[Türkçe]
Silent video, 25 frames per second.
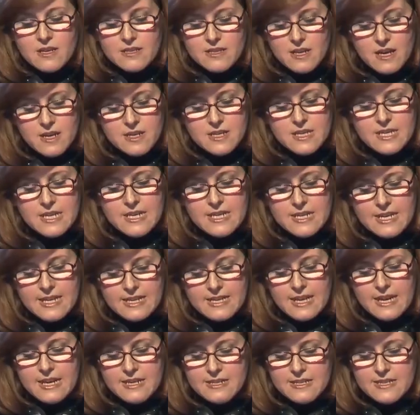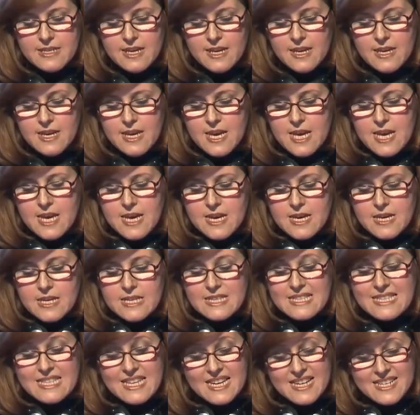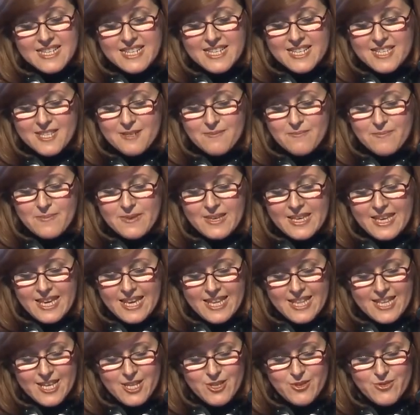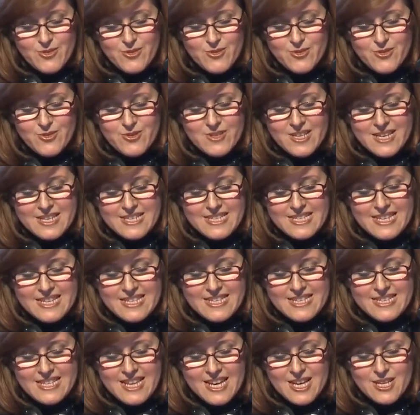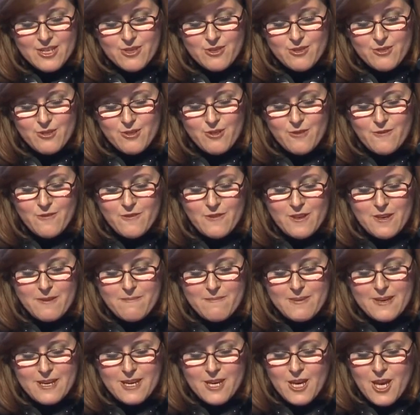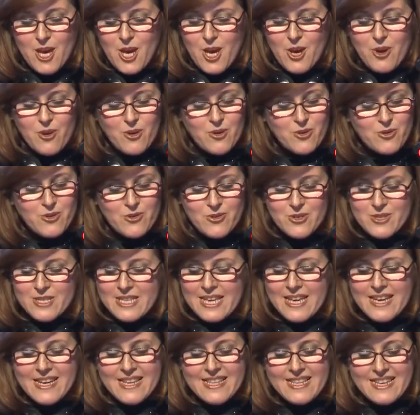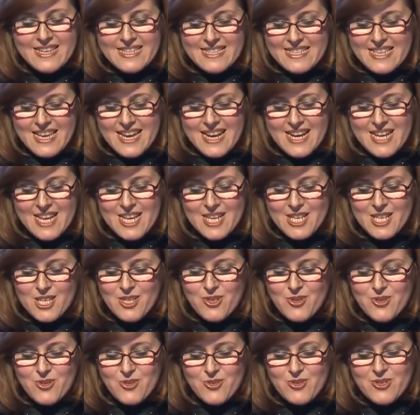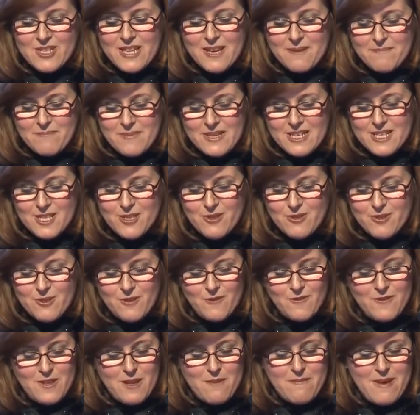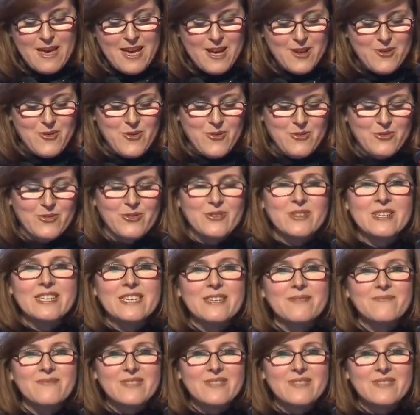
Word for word: takdir ederse taranıp gelin yüzüne salınan zülüf gibi o güzel eserlerin yüzüne bir zülüfte ben kondurayım